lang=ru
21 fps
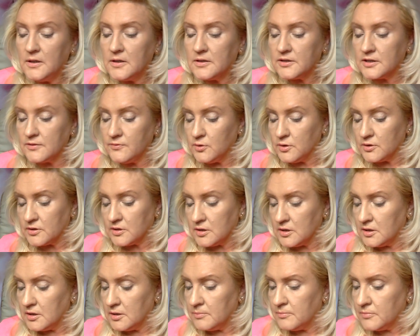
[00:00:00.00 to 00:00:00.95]
Так вот,
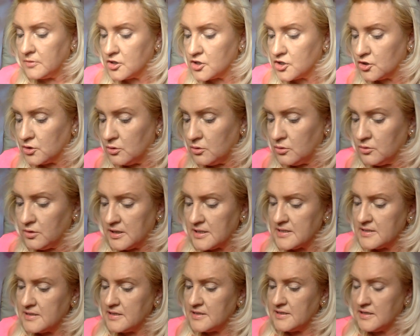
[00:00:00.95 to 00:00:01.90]
что у нас
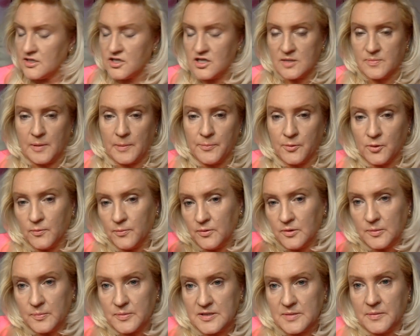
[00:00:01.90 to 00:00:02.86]
здесь, я сейчас
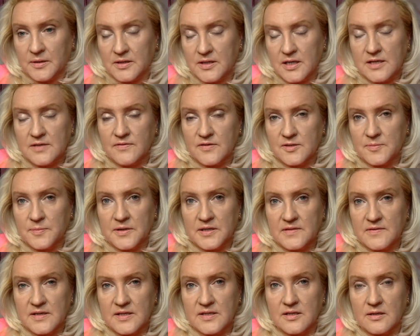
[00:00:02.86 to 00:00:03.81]
попробовала посмотреть,
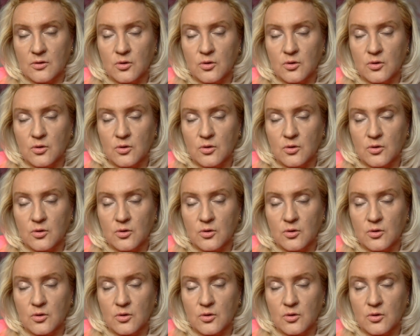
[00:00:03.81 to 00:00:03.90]
воспроизвести.